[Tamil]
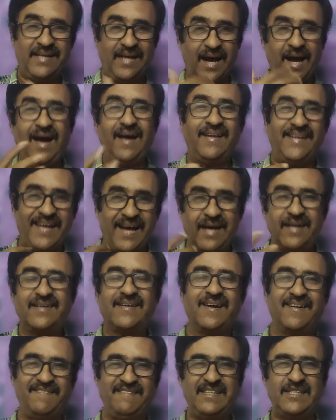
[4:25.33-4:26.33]
யார்
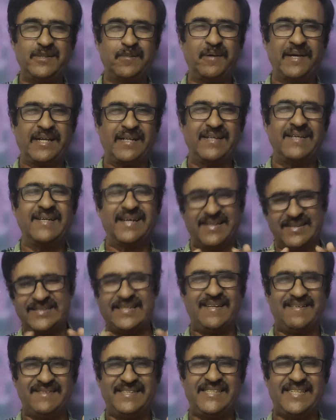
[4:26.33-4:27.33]
யாருக்கு அட்வைஸ் பண்ணுறதுங்கிற
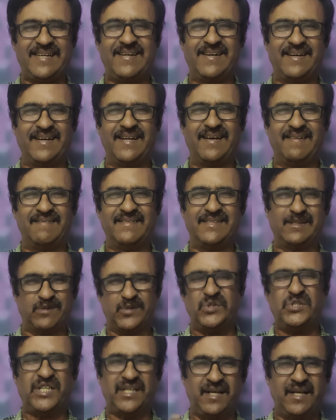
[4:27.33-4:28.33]
சில விஷயங்கள்லாம் வந்து
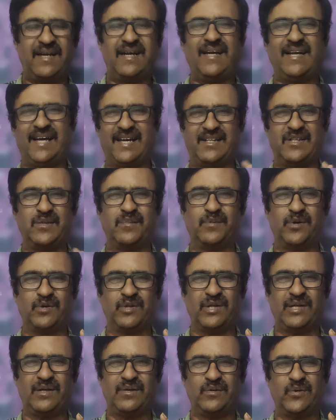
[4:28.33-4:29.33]
கொஞ்சம் நெருடலாக இருந்த
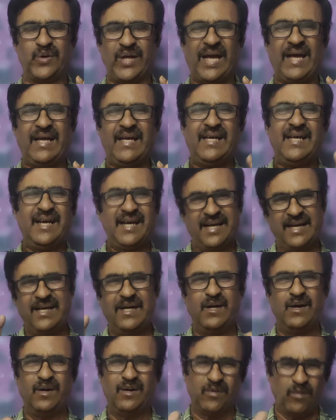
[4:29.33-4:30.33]
போதிலையும் கூட
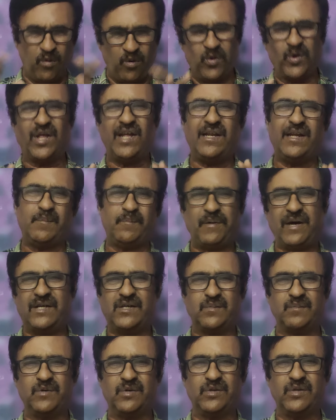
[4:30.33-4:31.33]
ஓவராலாக
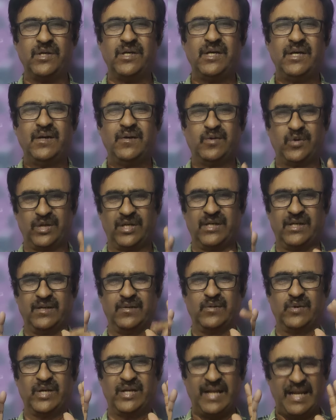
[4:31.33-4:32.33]
பார்க்கும்போது ஒரு
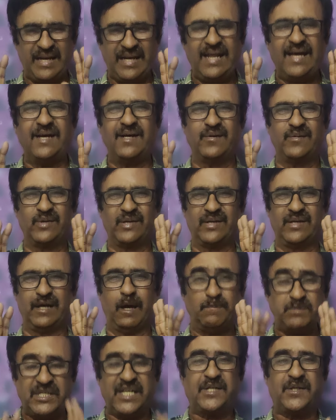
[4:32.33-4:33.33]
ஒரு நல்ல ஒரு
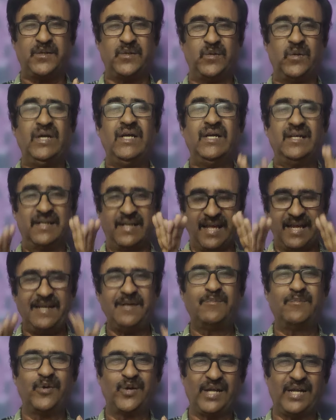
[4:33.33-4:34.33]
அப்ஜெக்டிவ் நல்ல
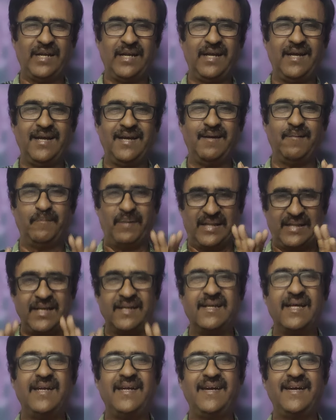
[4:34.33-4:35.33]
முறையில் மத
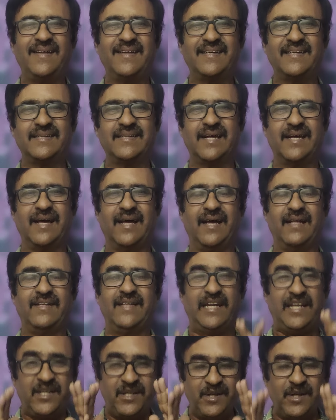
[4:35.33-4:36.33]
நல்லிணக்கத்தை
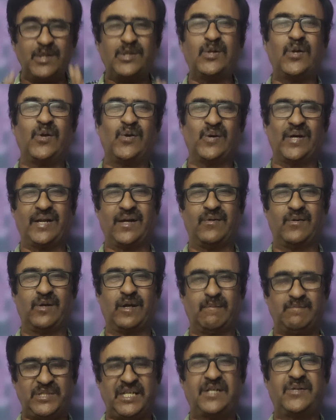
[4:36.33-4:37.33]
நிலைநிறுத்தணுங்கிற
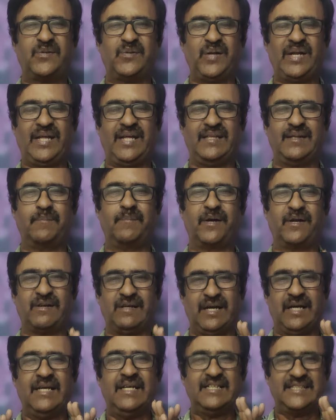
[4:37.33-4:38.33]
ஒரு இல்லை இந்த
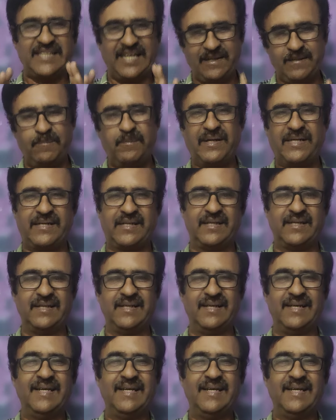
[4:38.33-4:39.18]
படம் செயல்பட்டு